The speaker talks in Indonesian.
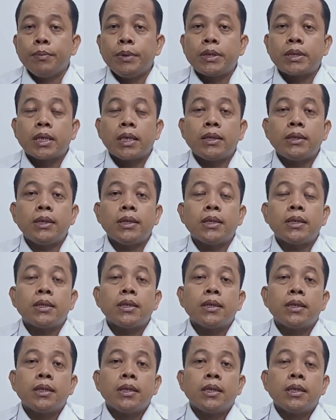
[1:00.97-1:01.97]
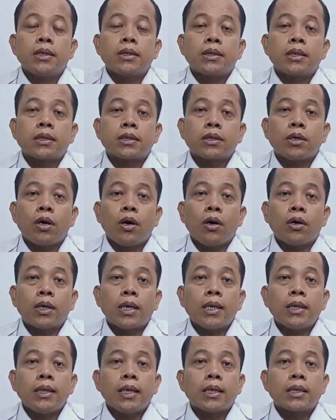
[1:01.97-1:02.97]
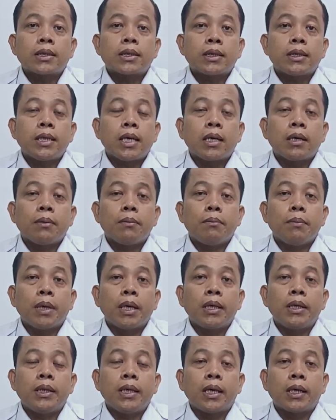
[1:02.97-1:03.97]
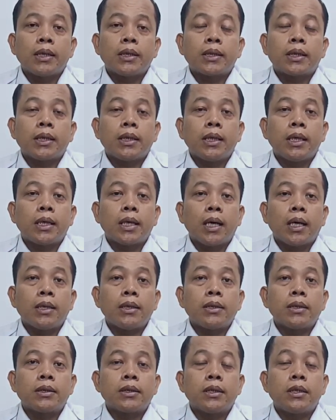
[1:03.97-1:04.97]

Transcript: Misalnya, seseorang yang sedang mengendarai kendaraan